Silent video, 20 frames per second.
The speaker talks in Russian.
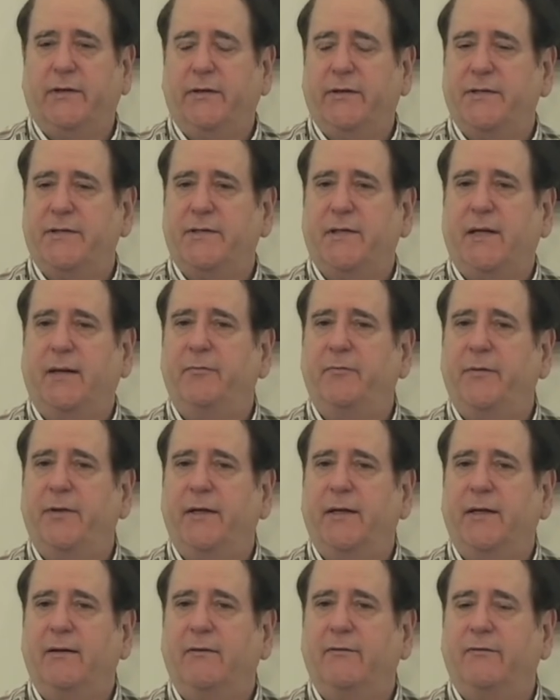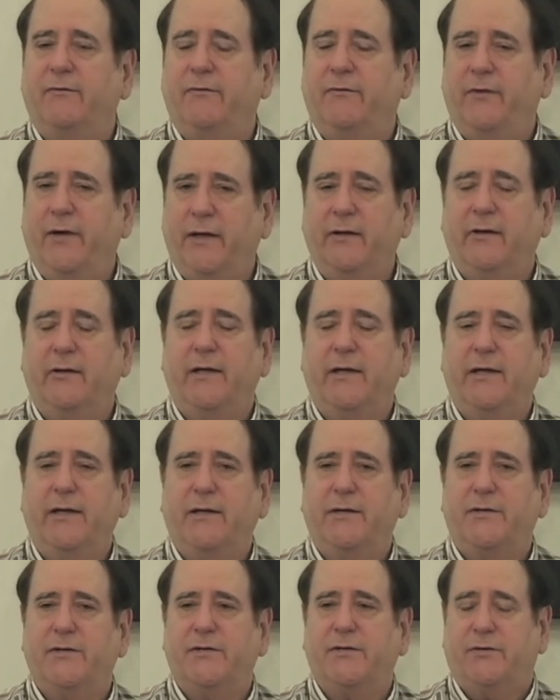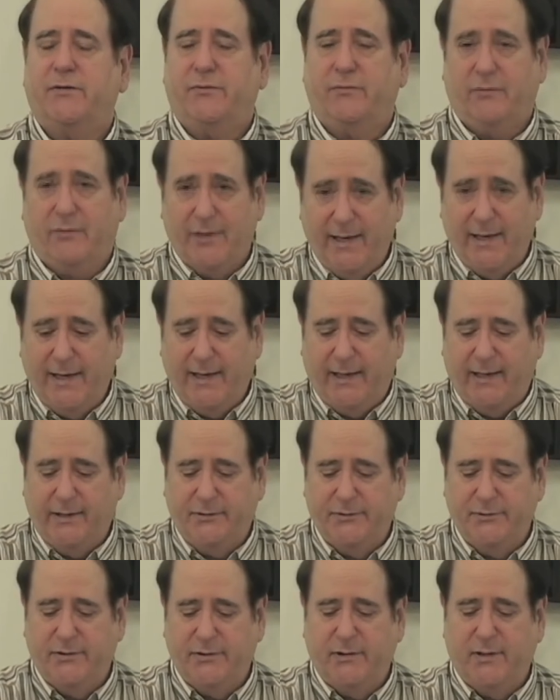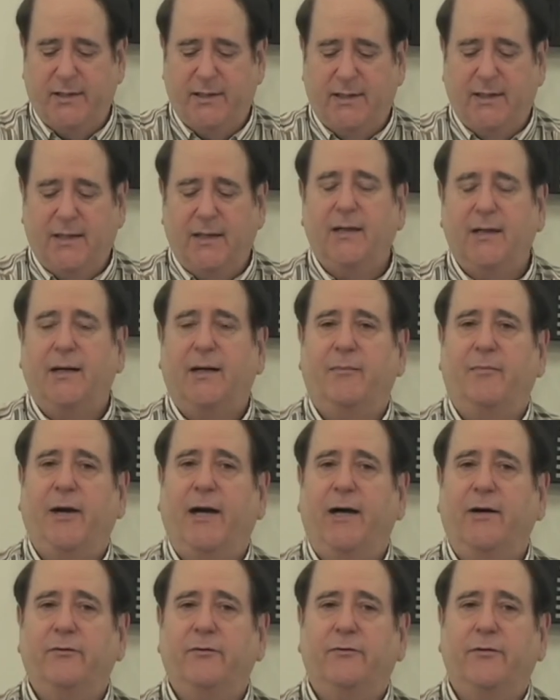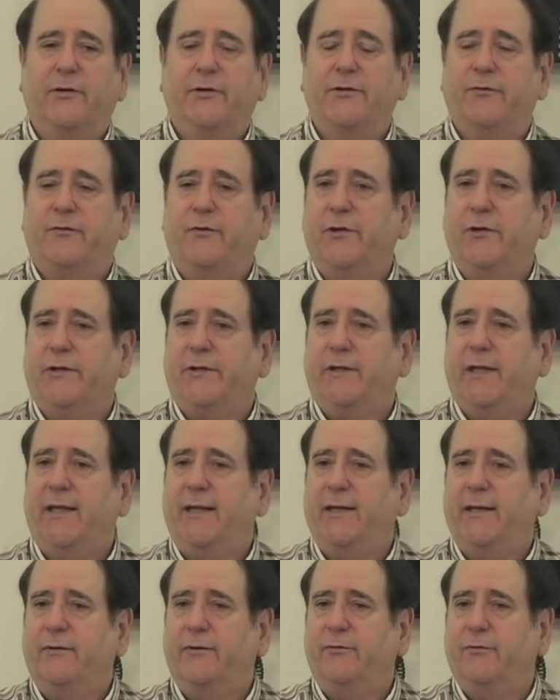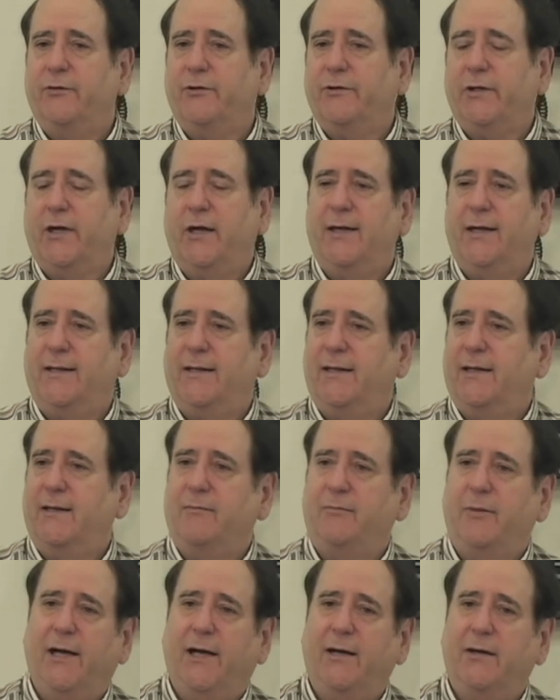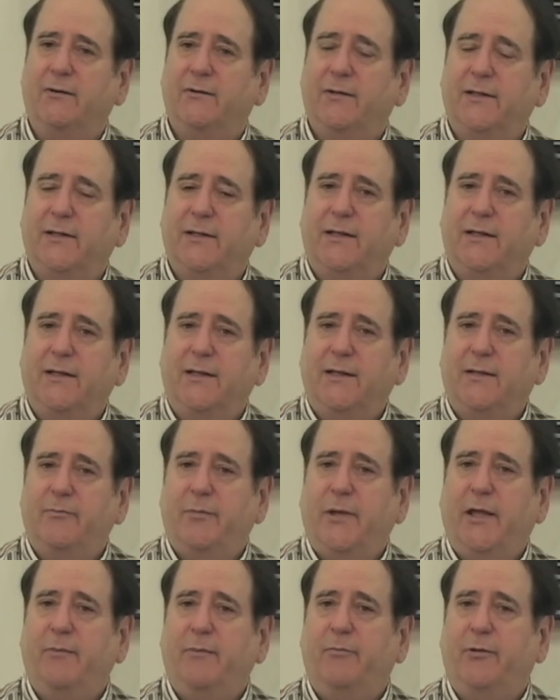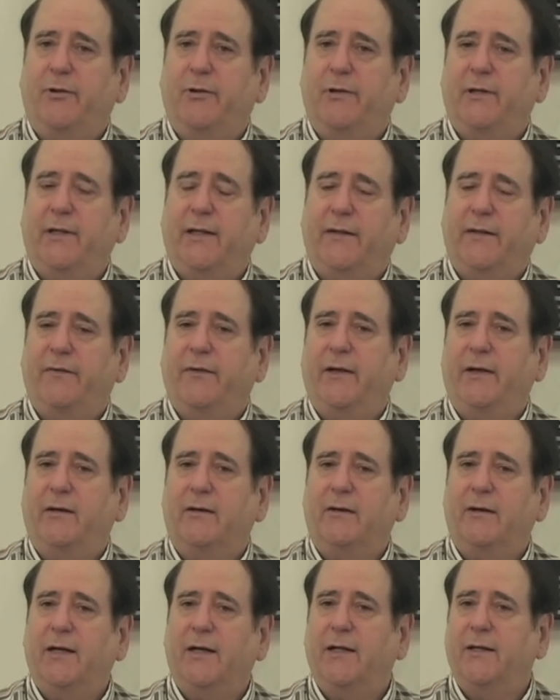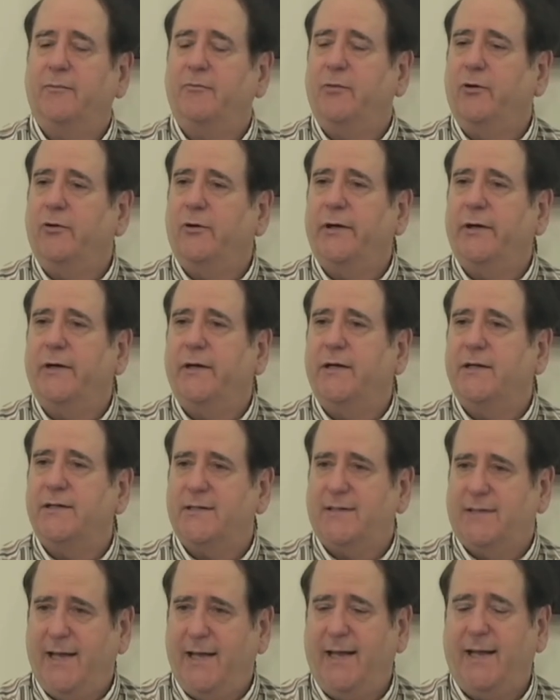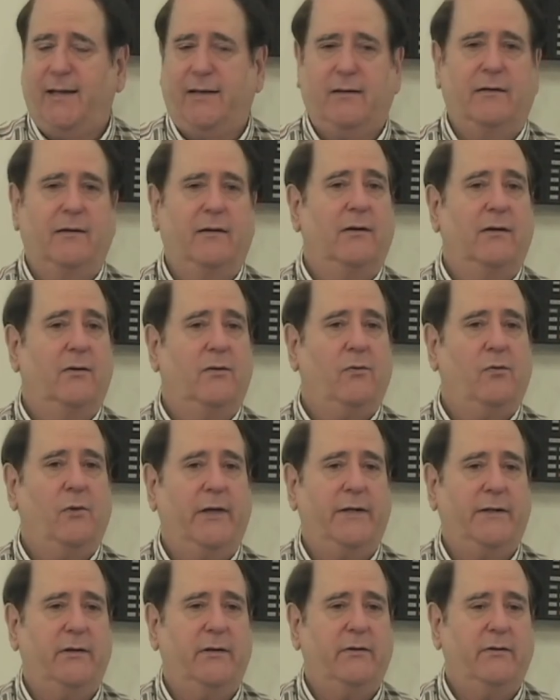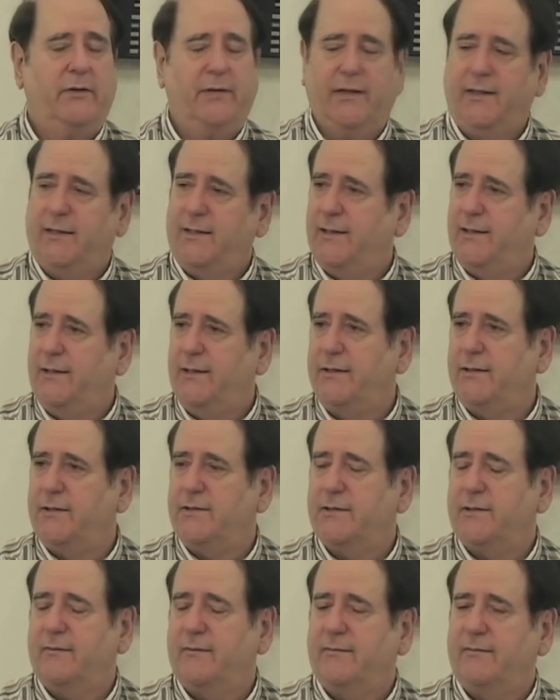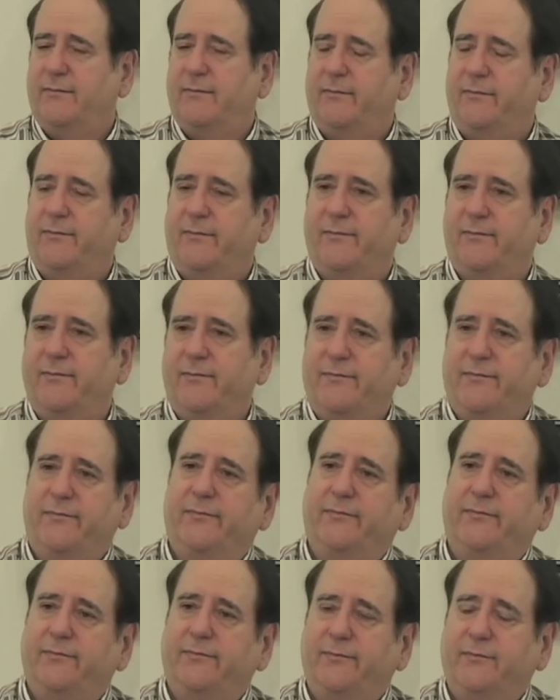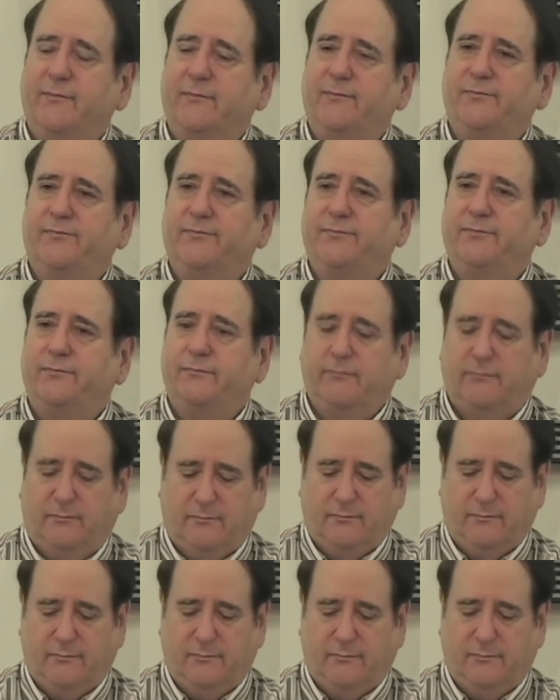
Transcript: что этот стих звучит крайне странно, если в нем действительно речь идет о том, что люди совершают до своего рождения. Почему же я так говорю?